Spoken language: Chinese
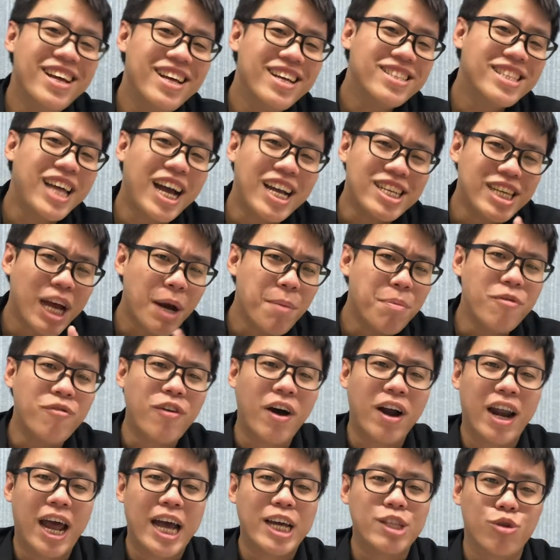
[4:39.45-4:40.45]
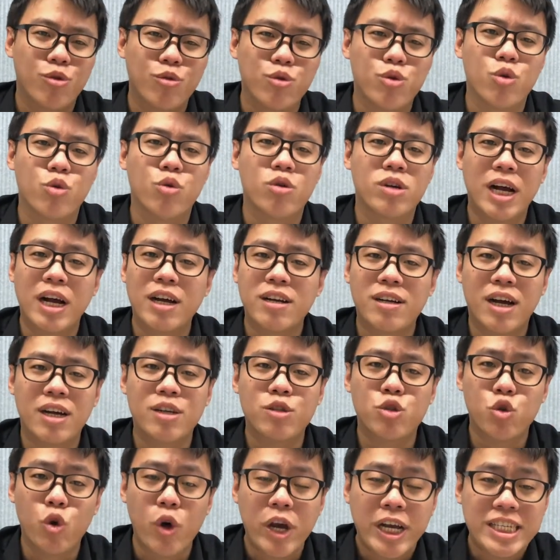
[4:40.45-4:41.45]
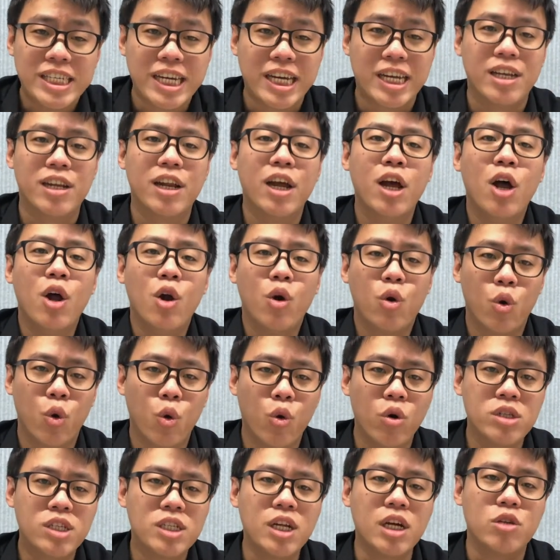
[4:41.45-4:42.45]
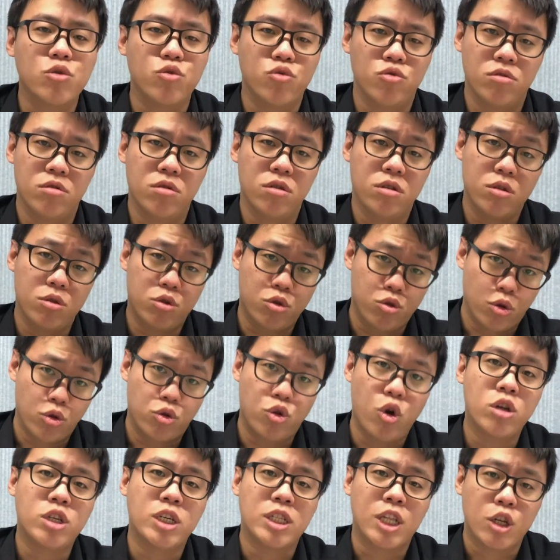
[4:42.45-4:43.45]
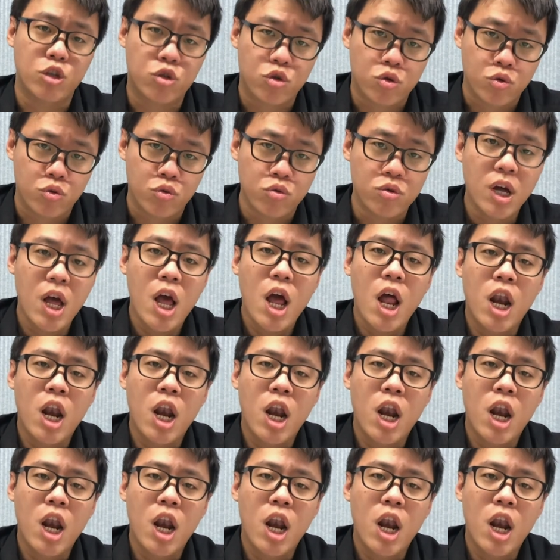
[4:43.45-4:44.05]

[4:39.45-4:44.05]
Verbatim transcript: 大家不妨来读读刚刚推荐罗振宇所推荐的书，